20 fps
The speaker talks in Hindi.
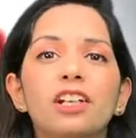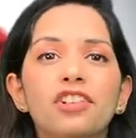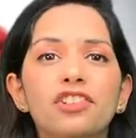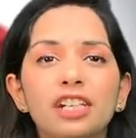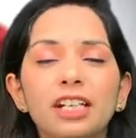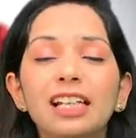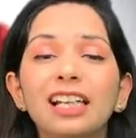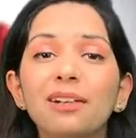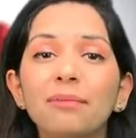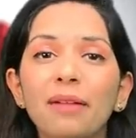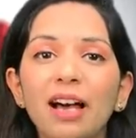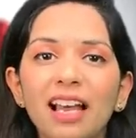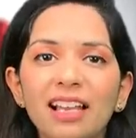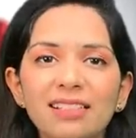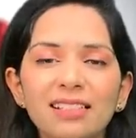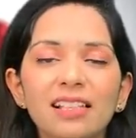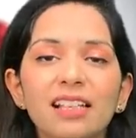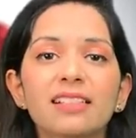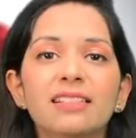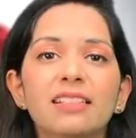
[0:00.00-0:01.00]
सर्जिकल
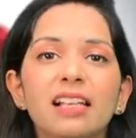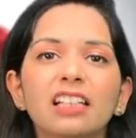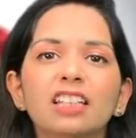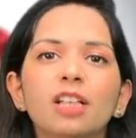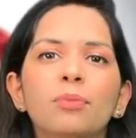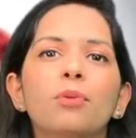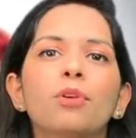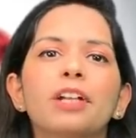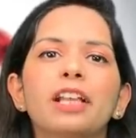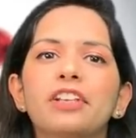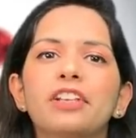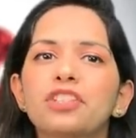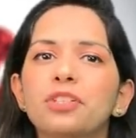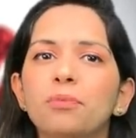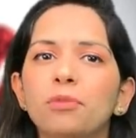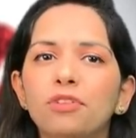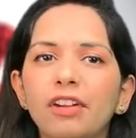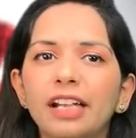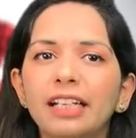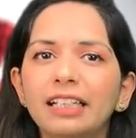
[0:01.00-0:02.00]
मास्क से ज़्यादा
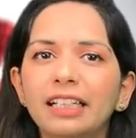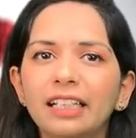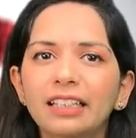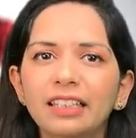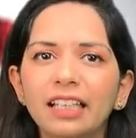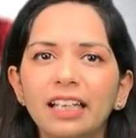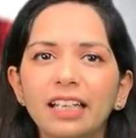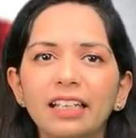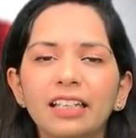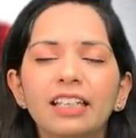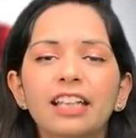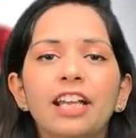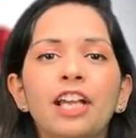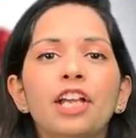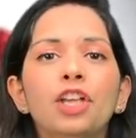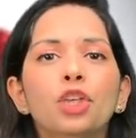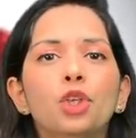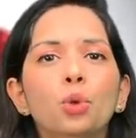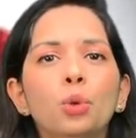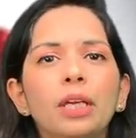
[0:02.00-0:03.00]
प्रोटेक्शन प्रोवाइड करता है
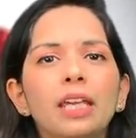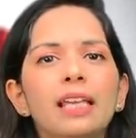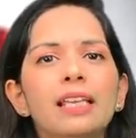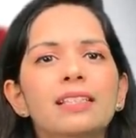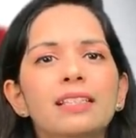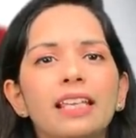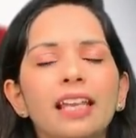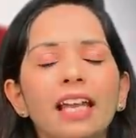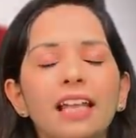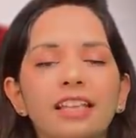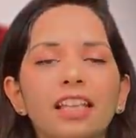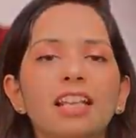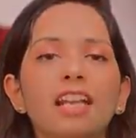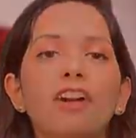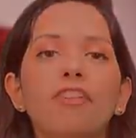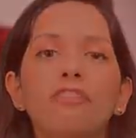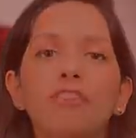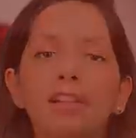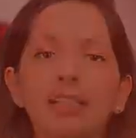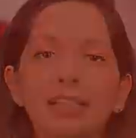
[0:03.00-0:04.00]
क्योंकि इसके अंदर का